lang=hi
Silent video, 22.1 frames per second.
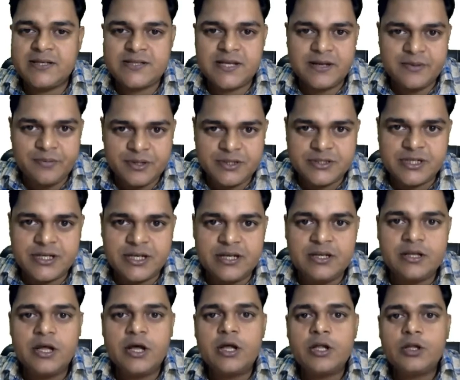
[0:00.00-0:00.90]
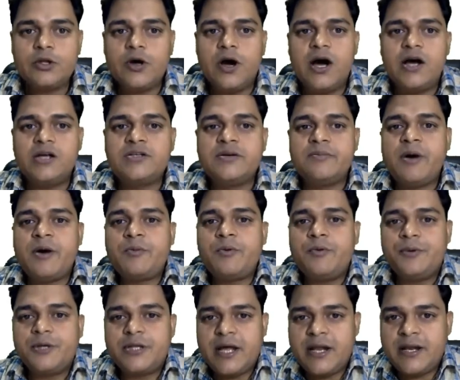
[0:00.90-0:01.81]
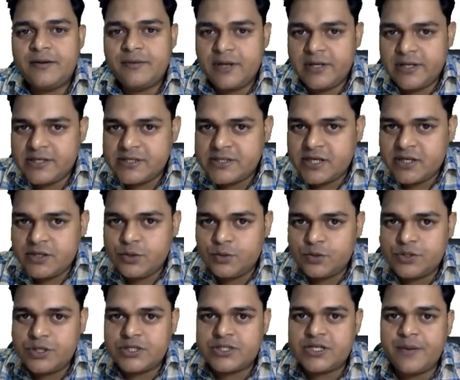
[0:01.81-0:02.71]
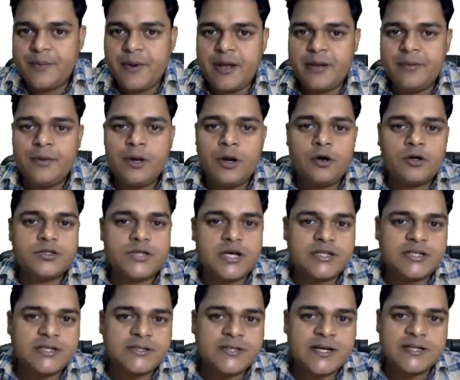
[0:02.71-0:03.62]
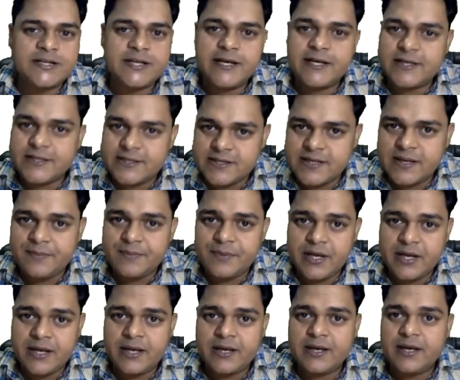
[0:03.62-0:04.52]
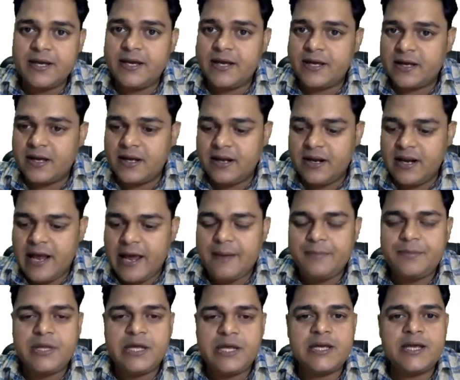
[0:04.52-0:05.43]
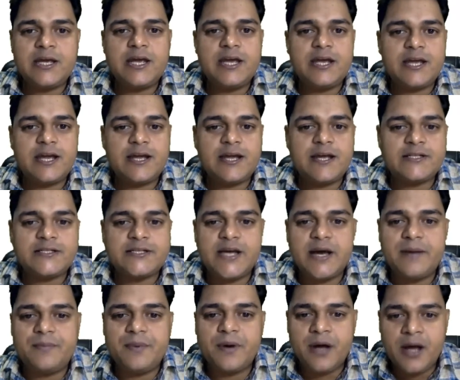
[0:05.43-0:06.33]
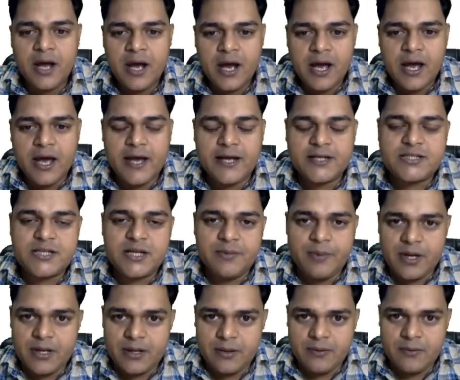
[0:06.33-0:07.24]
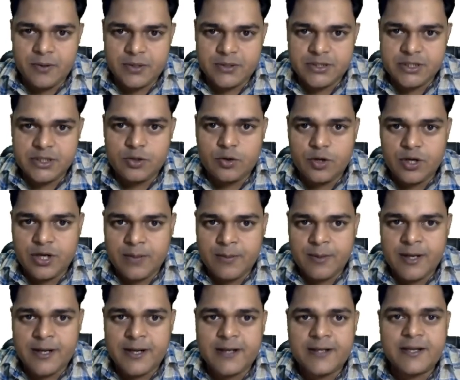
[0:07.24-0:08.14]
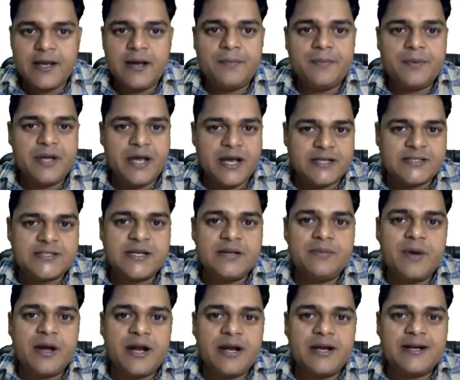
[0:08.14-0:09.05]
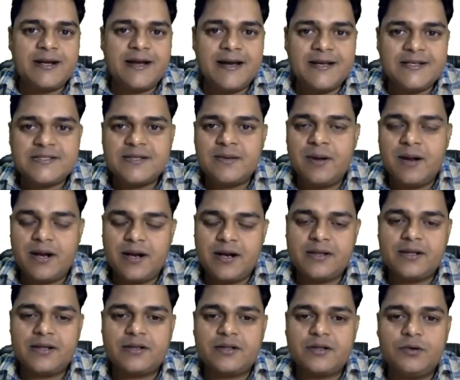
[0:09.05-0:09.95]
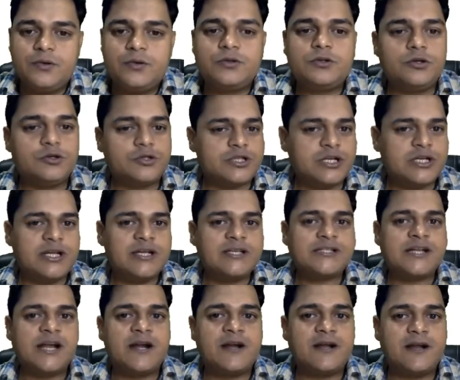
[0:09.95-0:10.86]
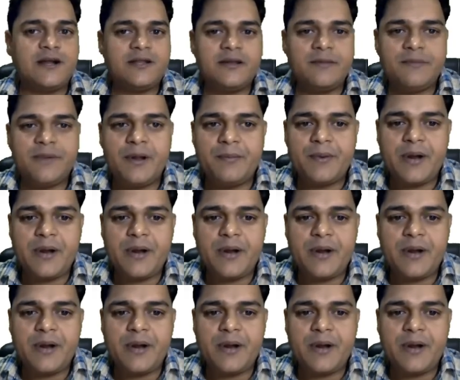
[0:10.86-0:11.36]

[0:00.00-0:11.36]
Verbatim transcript: एस थ्री वर्जनिंग तो आज हम आपको बताने वाले इसके यूसेज के बारे में और साथ ही साथ एक स्टेप देखेंगे एक लैब देखेंगे कि कैसे आप एस थ्री वर्जनिंग को एनेबल करके अपने एस थ्री बकेट का इस्तेमाल कर सकते हो तो चलिए स्टार्ट करते हैं अपना